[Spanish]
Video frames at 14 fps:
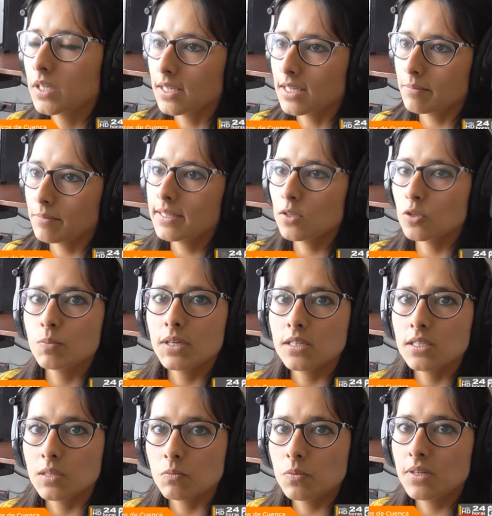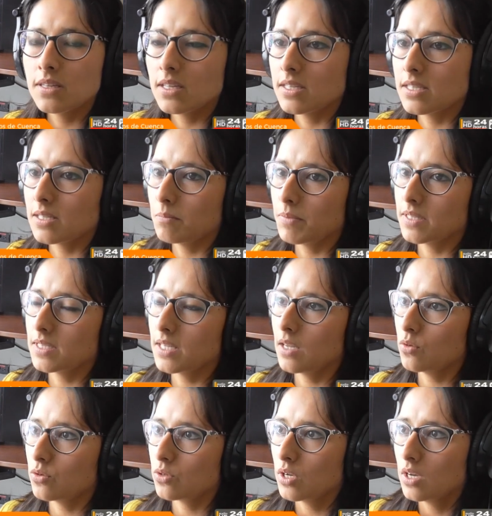Generalmente los planes de movilidad están
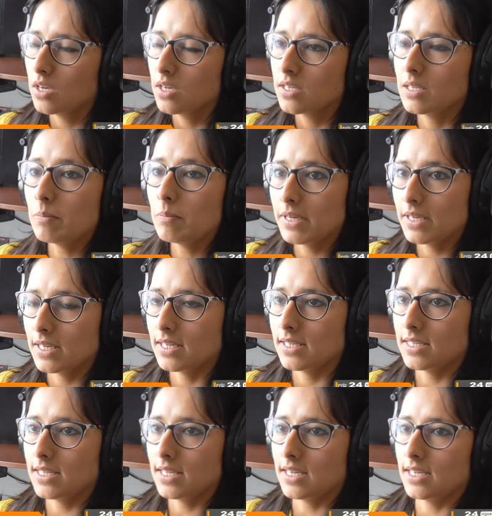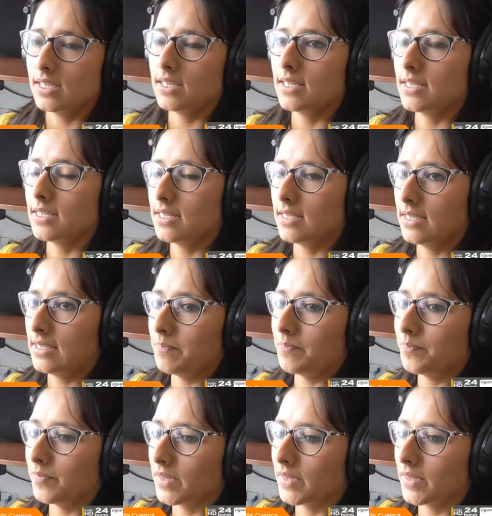pensados siempre en, esa, en, ese,